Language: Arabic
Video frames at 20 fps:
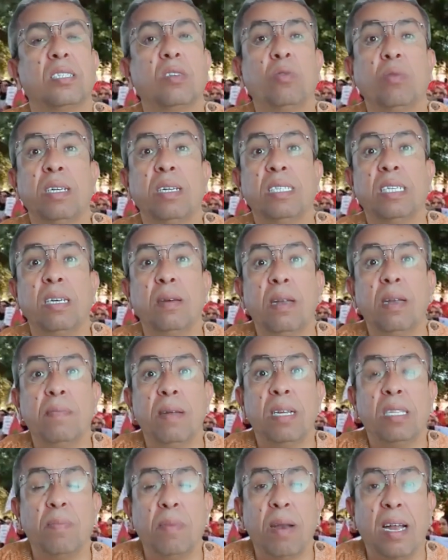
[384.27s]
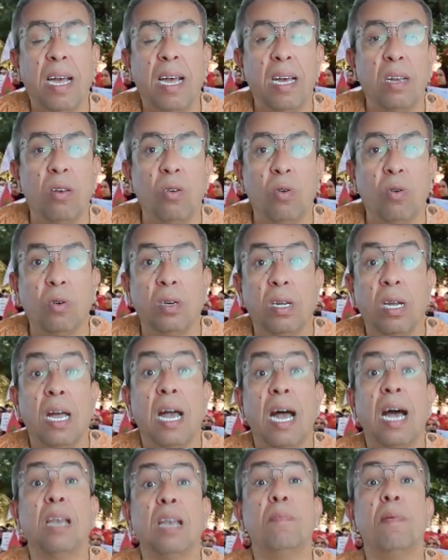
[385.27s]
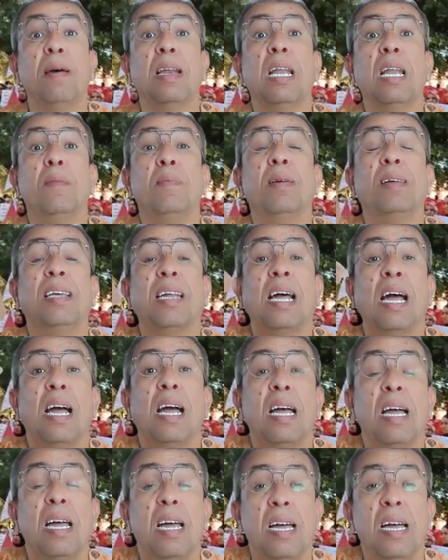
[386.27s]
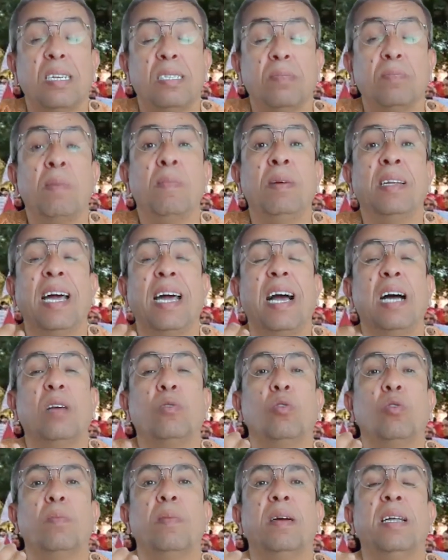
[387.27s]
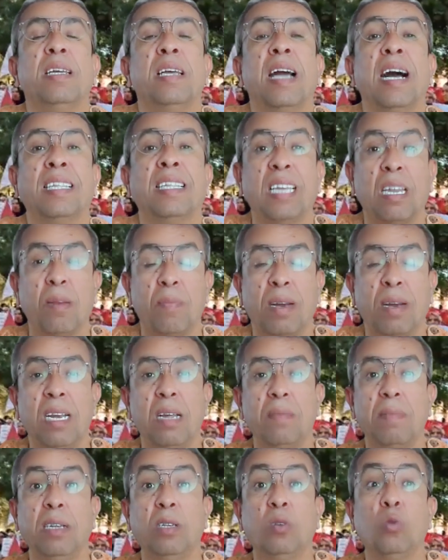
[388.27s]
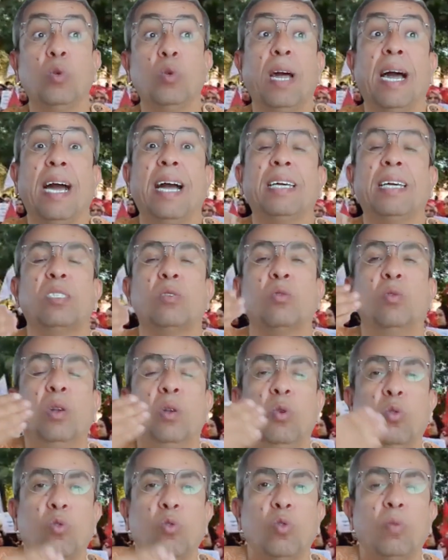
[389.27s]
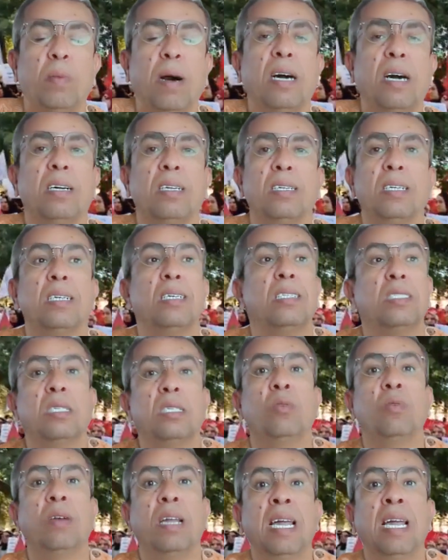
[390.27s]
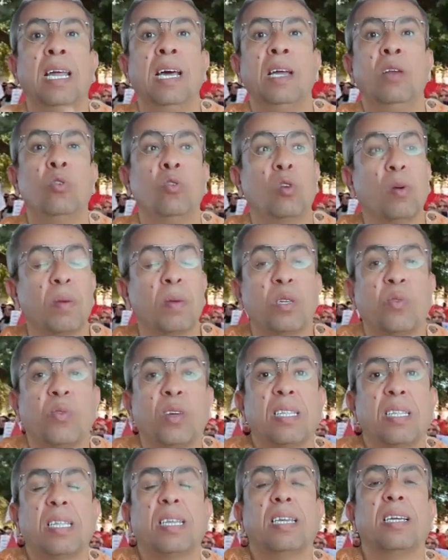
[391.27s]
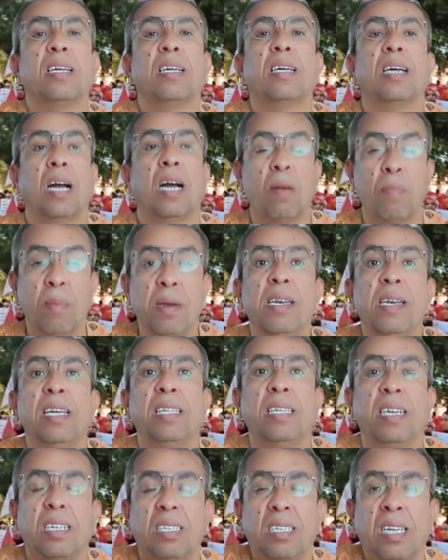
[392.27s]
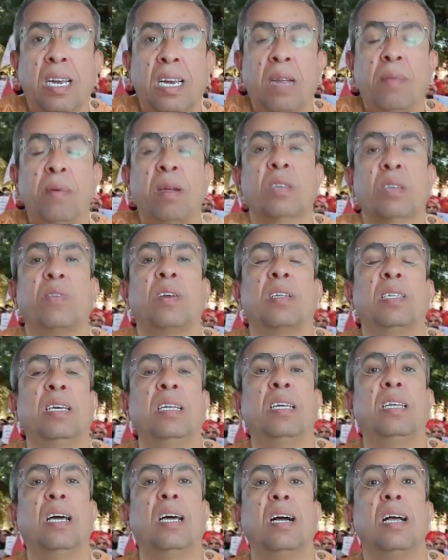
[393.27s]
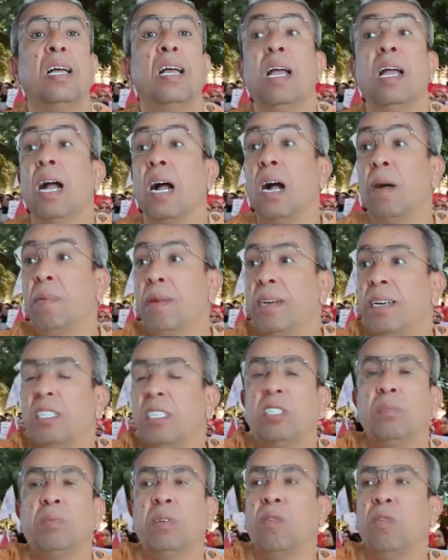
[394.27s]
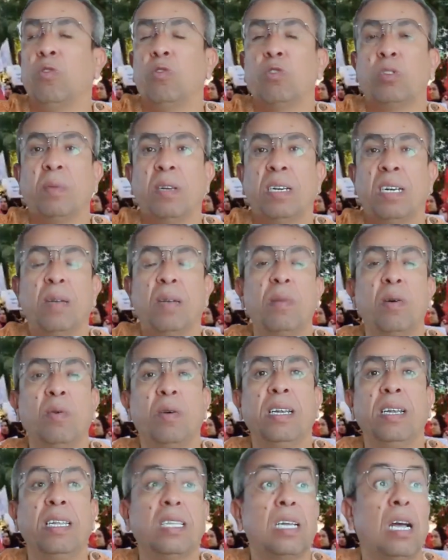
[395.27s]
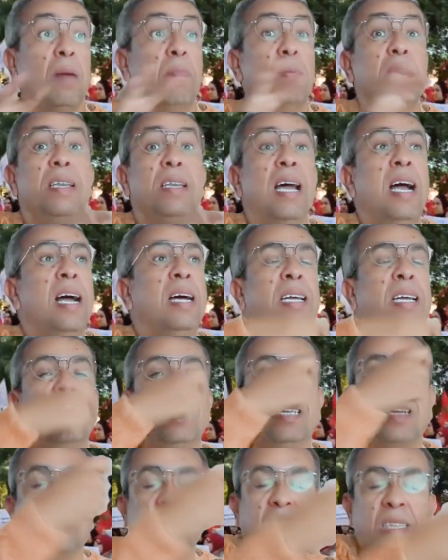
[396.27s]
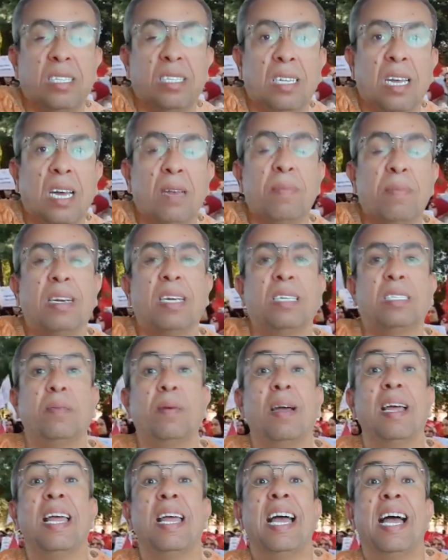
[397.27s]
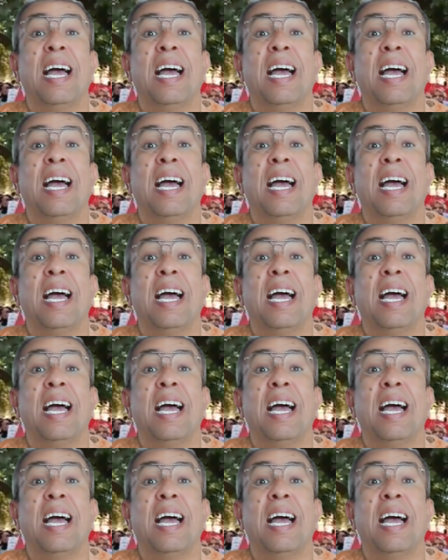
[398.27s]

صورت على بنادم بالقانون البرلمان رخاص ما معنى قانون الماليه ان البرلمان يرخص للحكومه تيقول لا يلاه الحكومه تفضلي قبلنا ديك الضرائب اللي عتفرضي علينا قبلنا تجبدي الفلوس من هنا الموارد قبلنا على انك تعدها المناصب